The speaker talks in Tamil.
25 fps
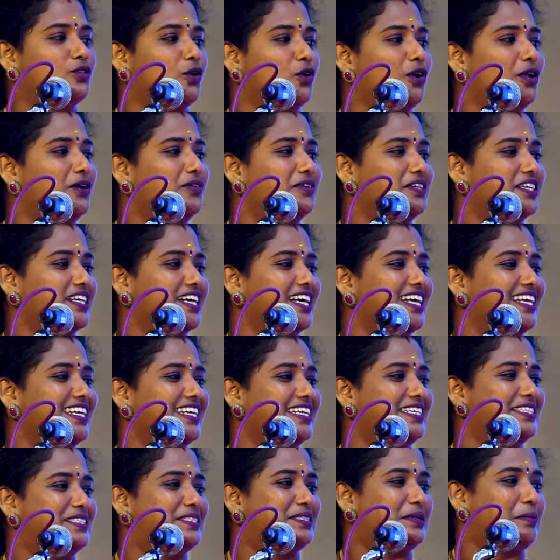சொல்ல விடுங்க என்னை
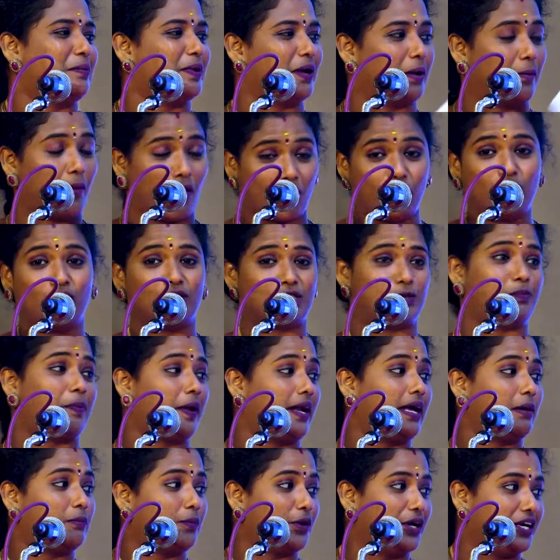டிஸ்டர்ப் பண்ணாமல் அவ்வளோ
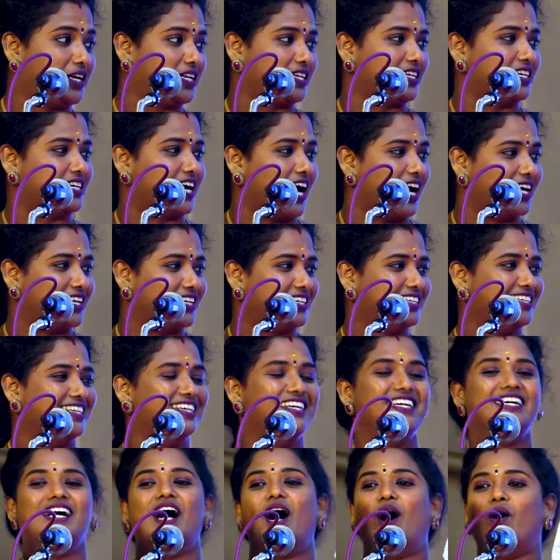ஸ்பீடாக போயிட்டுருக்கு காரு
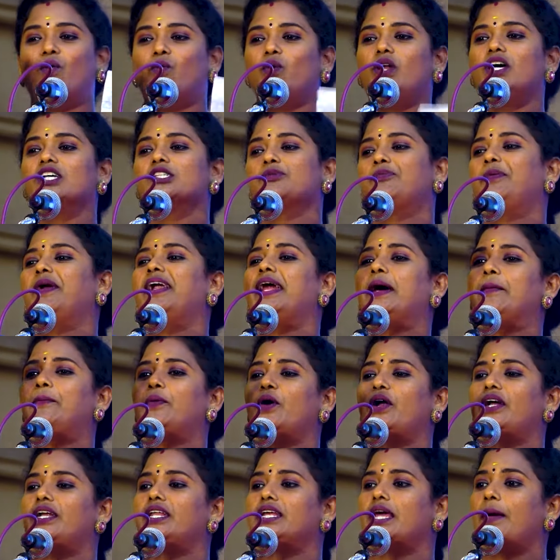அவ்வளோ ஸ்பீடாக
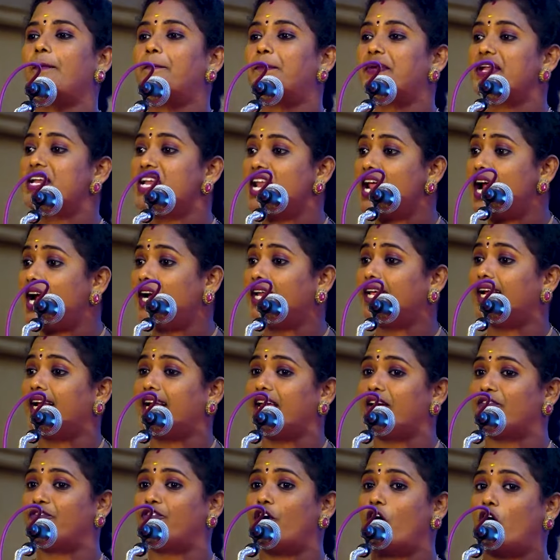இருக்க பின்னாடி
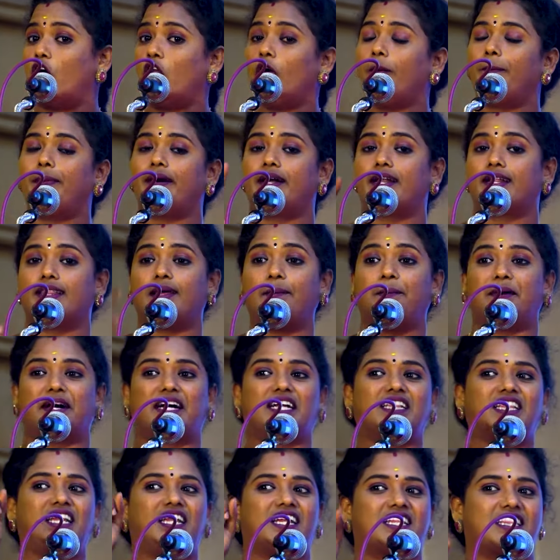என்னை ஃபாலோ பண்ணுறத
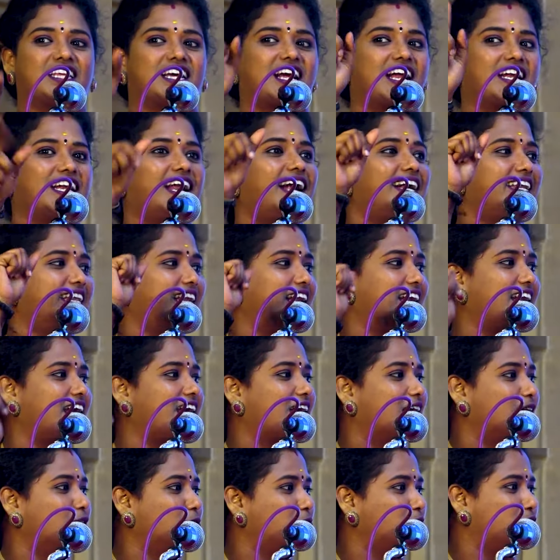பக்கத்தில் இருந்த கண்ணாடியில் நான்
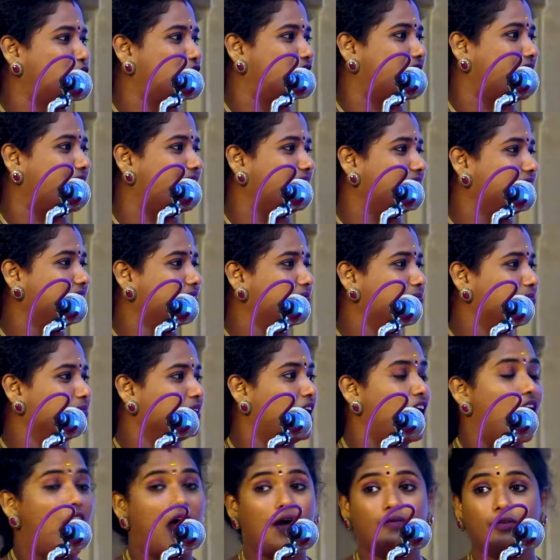கண்டுபிடிச்சிட்டேன்
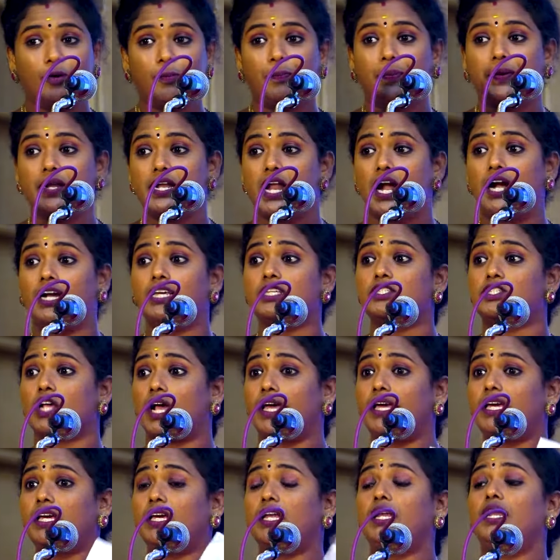அவன் பின்னாடி
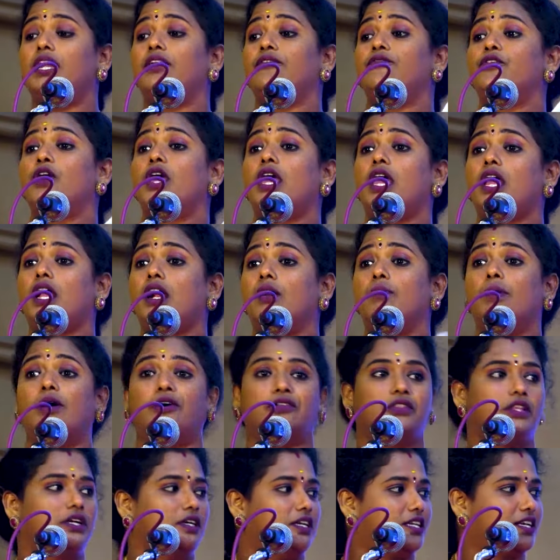சைக்கிளில் வேகமாக
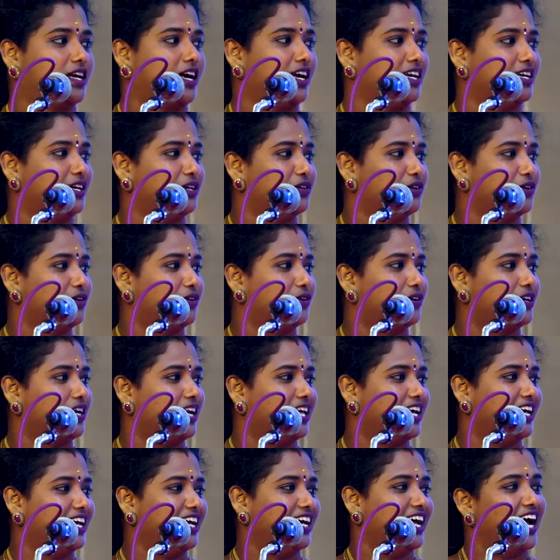வந்துகிட்டு இருக்கான்
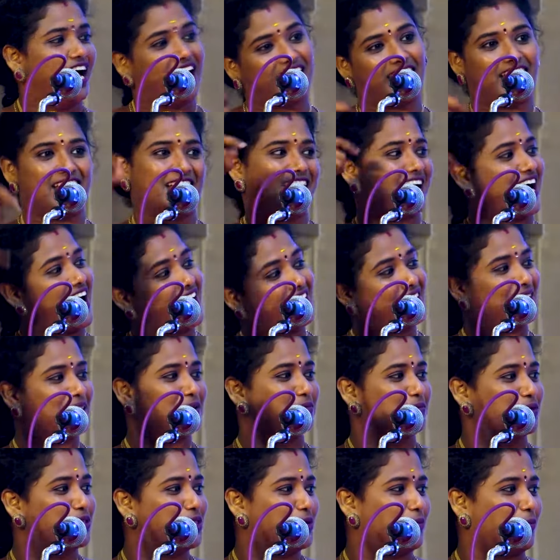நடுவர்களே ஆனால் என் கார் அதை
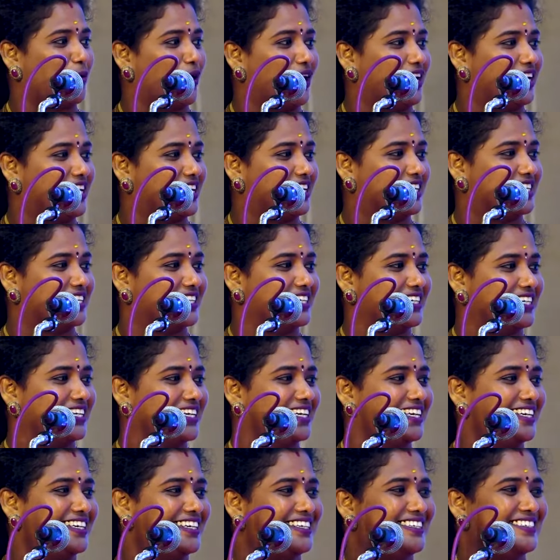முந்தி போயிட்டுருக்கு
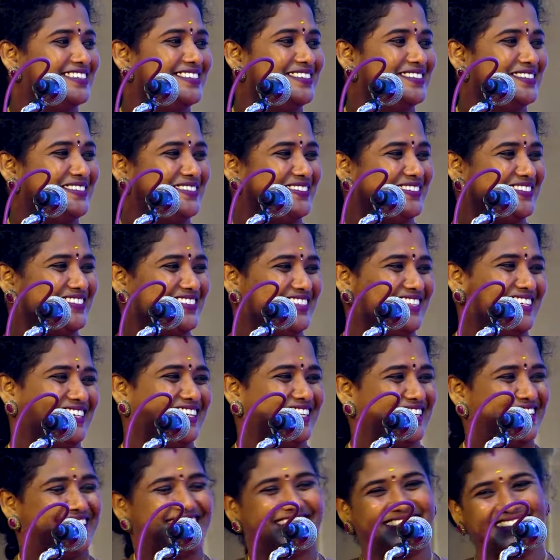ஓ சைக்கிள் முந்திட்டா
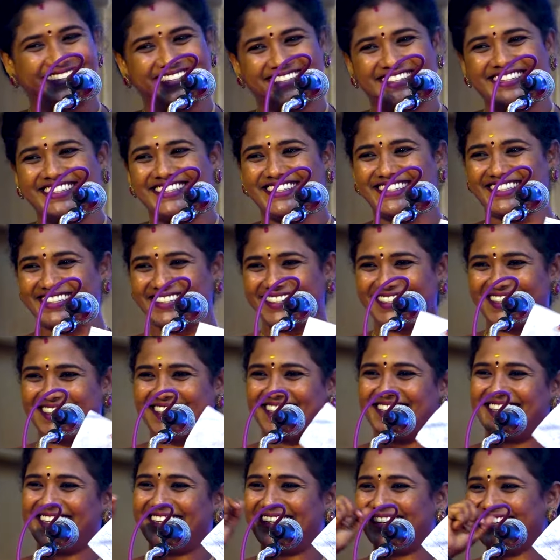
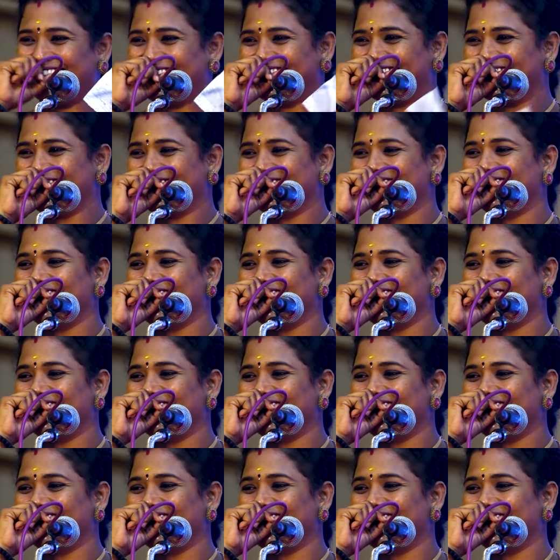ஆச்சரியமாக இருக்குமா